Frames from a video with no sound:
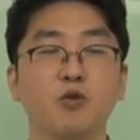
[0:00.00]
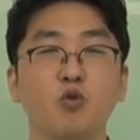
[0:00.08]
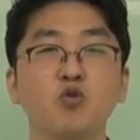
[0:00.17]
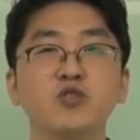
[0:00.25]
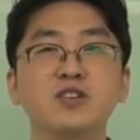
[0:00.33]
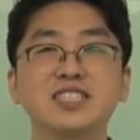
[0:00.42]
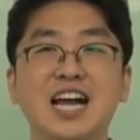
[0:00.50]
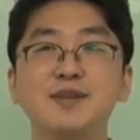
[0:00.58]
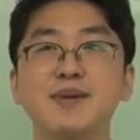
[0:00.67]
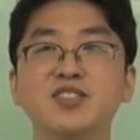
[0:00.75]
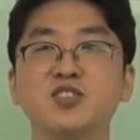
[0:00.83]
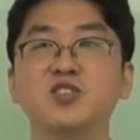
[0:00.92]
오늘은 잘
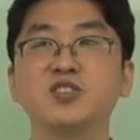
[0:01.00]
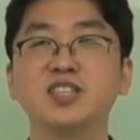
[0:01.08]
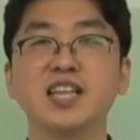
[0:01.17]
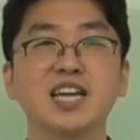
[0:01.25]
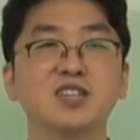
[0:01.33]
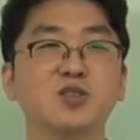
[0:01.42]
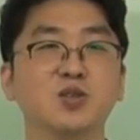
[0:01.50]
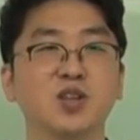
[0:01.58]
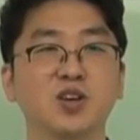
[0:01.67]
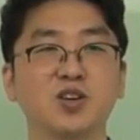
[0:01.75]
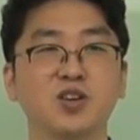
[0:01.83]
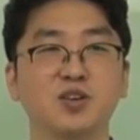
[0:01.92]
만들었는데 내일은
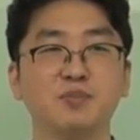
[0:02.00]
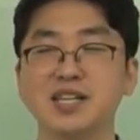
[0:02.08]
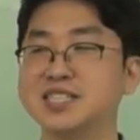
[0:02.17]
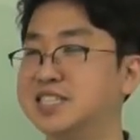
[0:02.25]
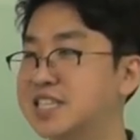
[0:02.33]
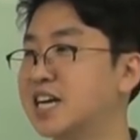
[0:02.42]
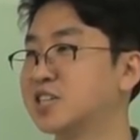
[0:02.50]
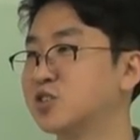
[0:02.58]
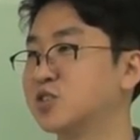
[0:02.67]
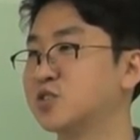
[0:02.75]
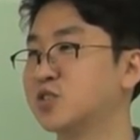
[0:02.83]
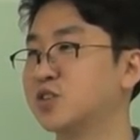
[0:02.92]
어때요? 맛이 이상해져
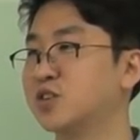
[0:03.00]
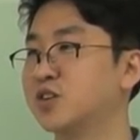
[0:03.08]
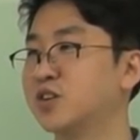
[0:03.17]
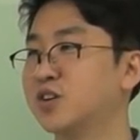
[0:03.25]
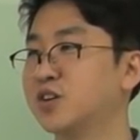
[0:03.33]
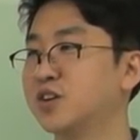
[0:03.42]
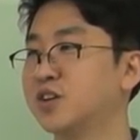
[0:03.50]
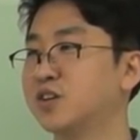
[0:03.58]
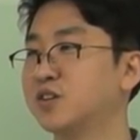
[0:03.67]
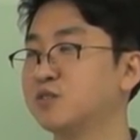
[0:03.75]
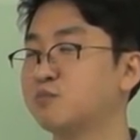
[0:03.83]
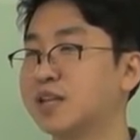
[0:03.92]
있어요.
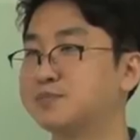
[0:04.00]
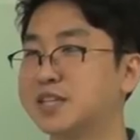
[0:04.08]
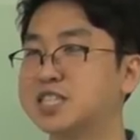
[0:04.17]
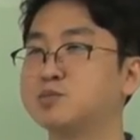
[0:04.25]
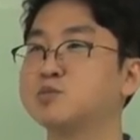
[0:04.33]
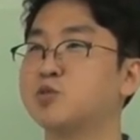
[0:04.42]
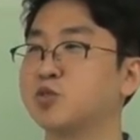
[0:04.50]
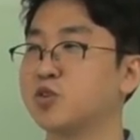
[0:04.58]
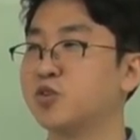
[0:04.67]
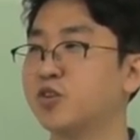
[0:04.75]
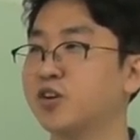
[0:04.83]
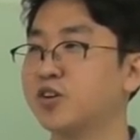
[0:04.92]
맛, 맛집이면
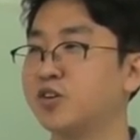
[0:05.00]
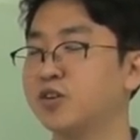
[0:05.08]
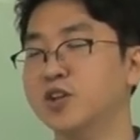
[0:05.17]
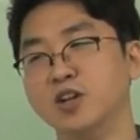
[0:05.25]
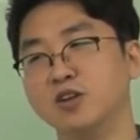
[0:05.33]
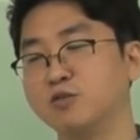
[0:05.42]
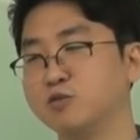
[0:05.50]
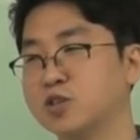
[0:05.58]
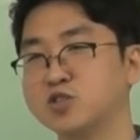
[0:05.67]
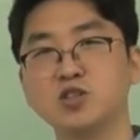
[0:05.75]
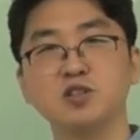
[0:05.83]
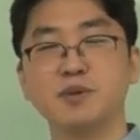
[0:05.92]
어떤 거예요? 어,
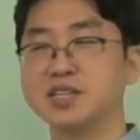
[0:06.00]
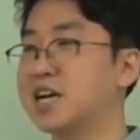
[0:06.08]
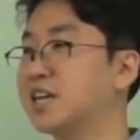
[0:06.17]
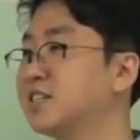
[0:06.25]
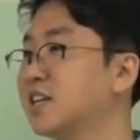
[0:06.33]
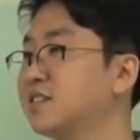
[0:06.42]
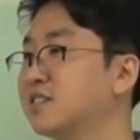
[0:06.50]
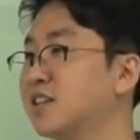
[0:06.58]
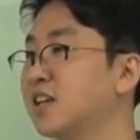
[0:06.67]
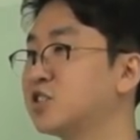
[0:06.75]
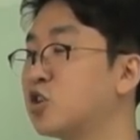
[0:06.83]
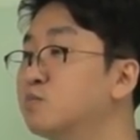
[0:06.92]
예전에는 맛이
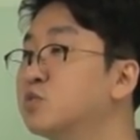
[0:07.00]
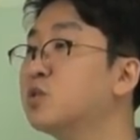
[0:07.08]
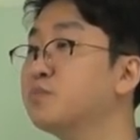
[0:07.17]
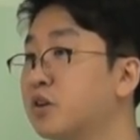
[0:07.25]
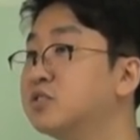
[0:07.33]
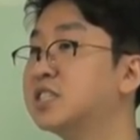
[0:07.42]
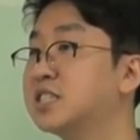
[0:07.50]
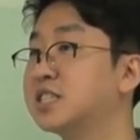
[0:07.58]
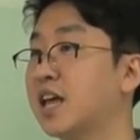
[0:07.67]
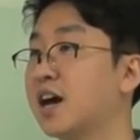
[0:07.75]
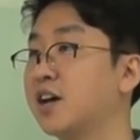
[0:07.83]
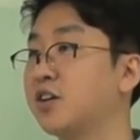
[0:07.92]
아니랬는데 점점 변질이
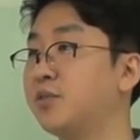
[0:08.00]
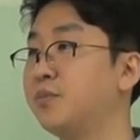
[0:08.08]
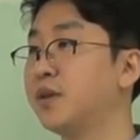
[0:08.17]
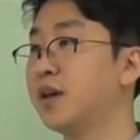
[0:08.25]
돼가요.